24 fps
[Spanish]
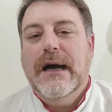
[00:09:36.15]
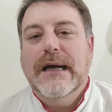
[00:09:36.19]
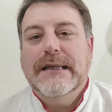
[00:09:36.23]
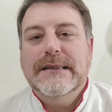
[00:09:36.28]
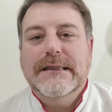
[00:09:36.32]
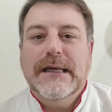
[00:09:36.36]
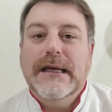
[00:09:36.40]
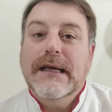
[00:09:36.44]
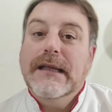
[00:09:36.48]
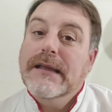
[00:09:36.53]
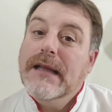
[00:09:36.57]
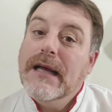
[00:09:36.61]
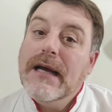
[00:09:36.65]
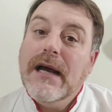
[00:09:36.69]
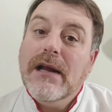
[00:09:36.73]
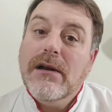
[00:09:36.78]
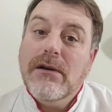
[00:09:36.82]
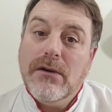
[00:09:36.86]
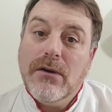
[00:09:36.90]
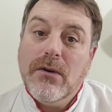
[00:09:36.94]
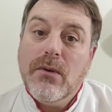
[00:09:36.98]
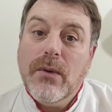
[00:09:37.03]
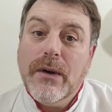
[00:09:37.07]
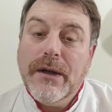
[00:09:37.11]
Así que
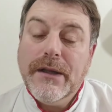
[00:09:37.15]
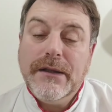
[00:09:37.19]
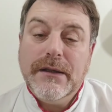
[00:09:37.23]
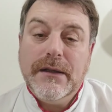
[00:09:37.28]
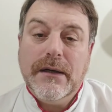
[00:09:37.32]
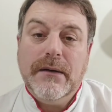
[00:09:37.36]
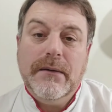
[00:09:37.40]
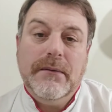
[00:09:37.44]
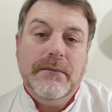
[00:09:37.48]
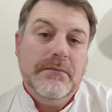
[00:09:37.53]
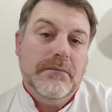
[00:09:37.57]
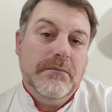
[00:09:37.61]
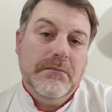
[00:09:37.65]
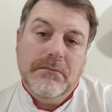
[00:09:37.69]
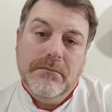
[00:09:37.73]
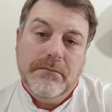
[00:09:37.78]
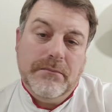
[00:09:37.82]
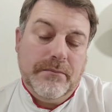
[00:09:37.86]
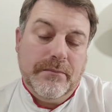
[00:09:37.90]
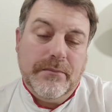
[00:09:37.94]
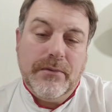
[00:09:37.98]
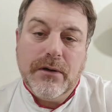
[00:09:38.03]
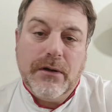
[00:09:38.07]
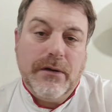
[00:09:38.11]
tenganlo en cuenta,
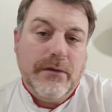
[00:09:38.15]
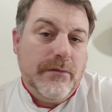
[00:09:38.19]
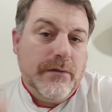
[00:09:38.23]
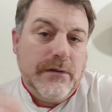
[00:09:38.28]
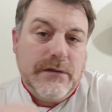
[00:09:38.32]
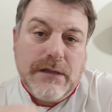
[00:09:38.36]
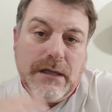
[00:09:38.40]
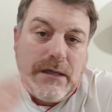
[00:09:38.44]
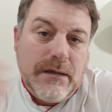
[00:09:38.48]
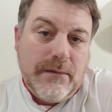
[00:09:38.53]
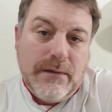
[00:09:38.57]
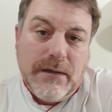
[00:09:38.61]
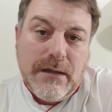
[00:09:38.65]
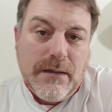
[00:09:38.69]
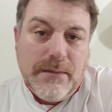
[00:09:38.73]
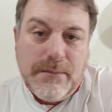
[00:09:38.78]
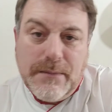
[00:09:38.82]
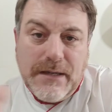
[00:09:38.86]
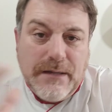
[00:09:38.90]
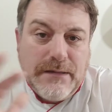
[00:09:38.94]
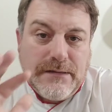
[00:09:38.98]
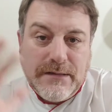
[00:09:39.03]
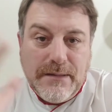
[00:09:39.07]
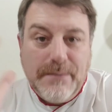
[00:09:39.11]
porque no está ni bien
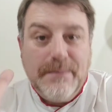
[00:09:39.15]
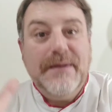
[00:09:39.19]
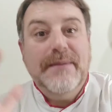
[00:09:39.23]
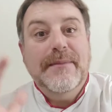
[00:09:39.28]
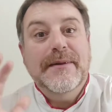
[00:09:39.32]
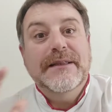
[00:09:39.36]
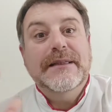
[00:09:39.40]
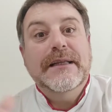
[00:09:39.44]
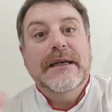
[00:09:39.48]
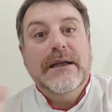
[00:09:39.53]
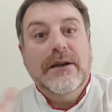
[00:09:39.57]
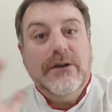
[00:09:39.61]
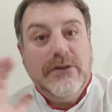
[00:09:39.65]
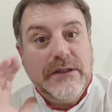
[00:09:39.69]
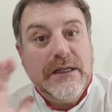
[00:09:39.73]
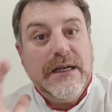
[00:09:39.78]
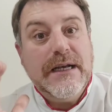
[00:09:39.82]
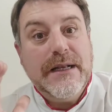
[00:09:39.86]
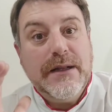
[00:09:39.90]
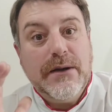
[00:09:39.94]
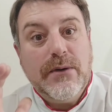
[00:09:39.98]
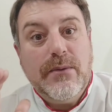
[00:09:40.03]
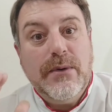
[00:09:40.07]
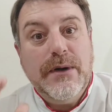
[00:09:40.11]
ni mal, simplemente que lo
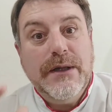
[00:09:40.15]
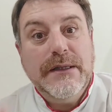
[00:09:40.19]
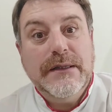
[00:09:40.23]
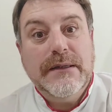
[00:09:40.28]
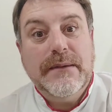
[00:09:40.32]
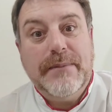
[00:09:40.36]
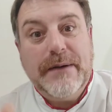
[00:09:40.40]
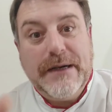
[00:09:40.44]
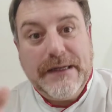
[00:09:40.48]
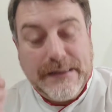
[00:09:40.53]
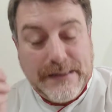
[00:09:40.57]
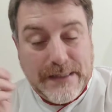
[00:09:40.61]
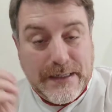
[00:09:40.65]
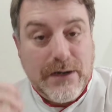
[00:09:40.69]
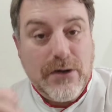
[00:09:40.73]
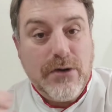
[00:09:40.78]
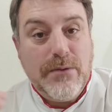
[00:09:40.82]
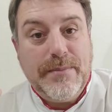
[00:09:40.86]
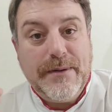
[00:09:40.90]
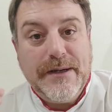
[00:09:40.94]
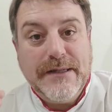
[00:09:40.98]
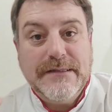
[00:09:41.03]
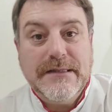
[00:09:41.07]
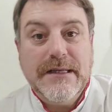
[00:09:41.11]
tengan en cuenta para
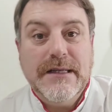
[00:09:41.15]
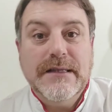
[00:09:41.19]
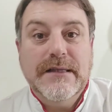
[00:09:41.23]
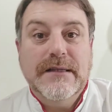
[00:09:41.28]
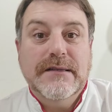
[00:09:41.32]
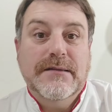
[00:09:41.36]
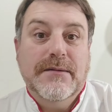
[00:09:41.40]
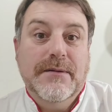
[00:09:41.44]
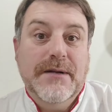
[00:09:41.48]
tenerlo presente.